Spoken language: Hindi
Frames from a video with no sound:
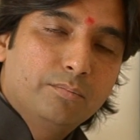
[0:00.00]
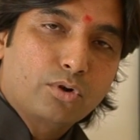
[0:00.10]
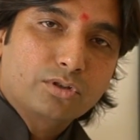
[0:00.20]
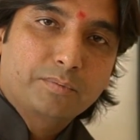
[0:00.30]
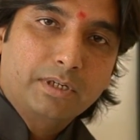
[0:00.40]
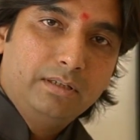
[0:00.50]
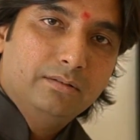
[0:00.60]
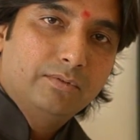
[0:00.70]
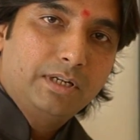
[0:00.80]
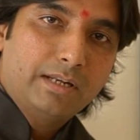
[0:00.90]
प्रॉस्परिंग
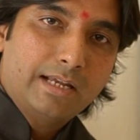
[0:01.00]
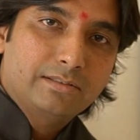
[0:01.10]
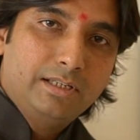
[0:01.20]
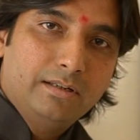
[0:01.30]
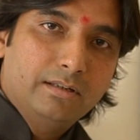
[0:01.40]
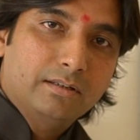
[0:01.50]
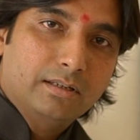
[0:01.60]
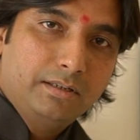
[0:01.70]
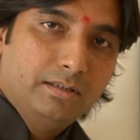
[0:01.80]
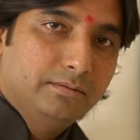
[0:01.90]
वेरी नाइसली इन हर
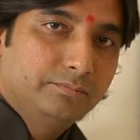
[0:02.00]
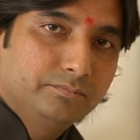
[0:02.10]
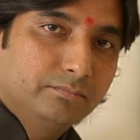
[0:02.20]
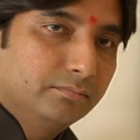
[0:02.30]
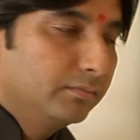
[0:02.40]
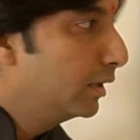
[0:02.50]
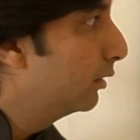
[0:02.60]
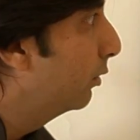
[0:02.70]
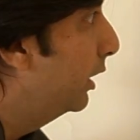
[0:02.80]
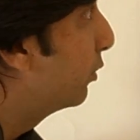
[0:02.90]
करियर
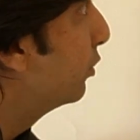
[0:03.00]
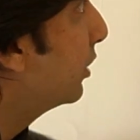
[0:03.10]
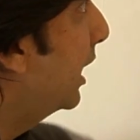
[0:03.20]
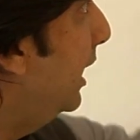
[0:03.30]
तो ये कुछ